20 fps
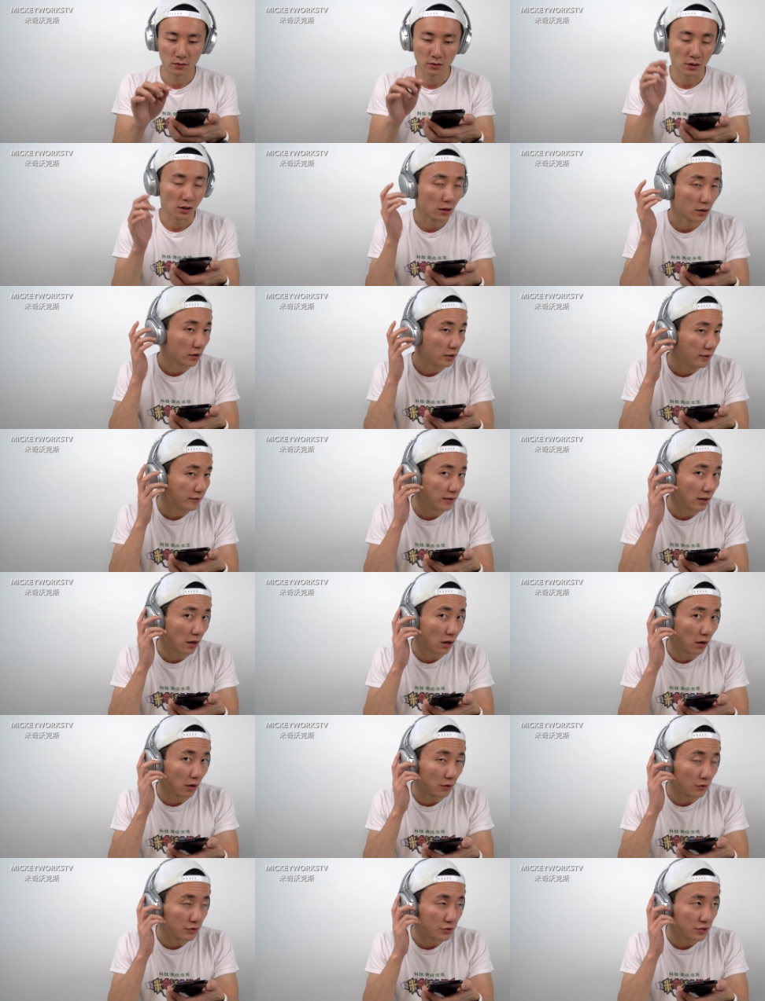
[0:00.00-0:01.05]
然后可以在
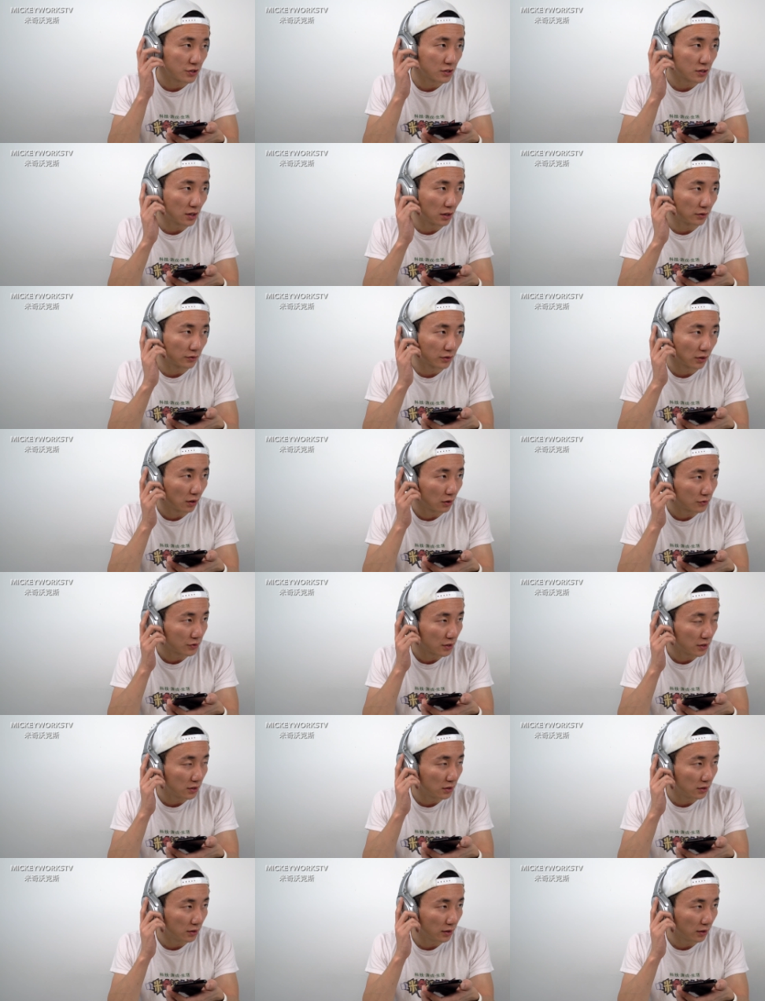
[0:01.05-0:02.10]
耳机上调节
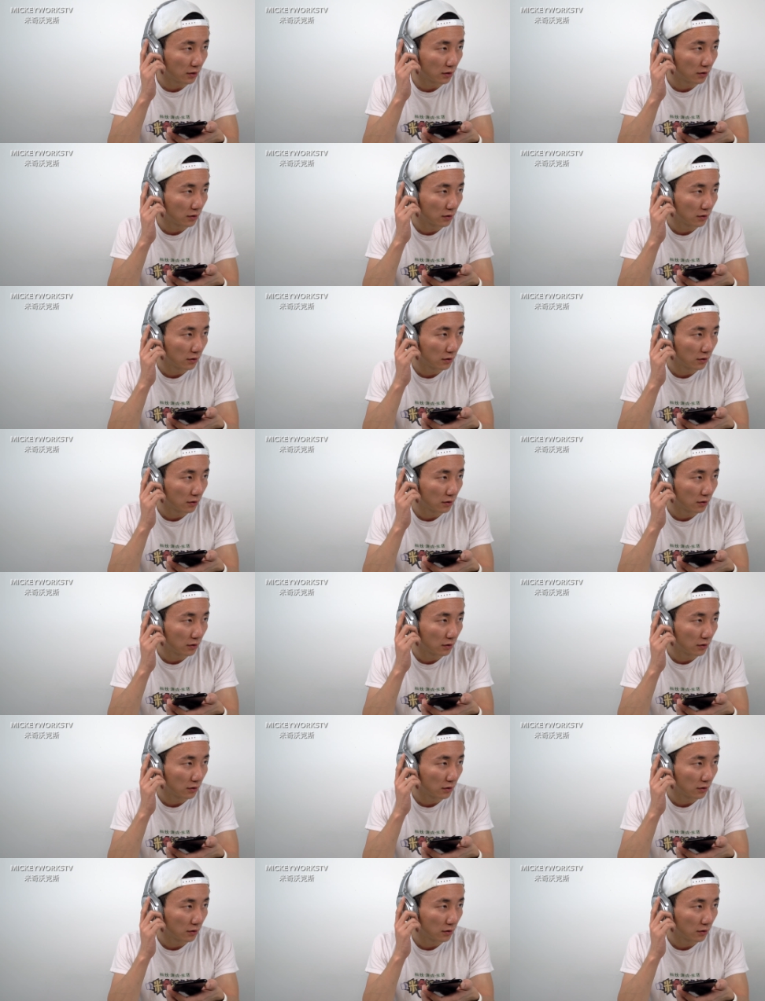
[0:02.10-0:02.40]
音量，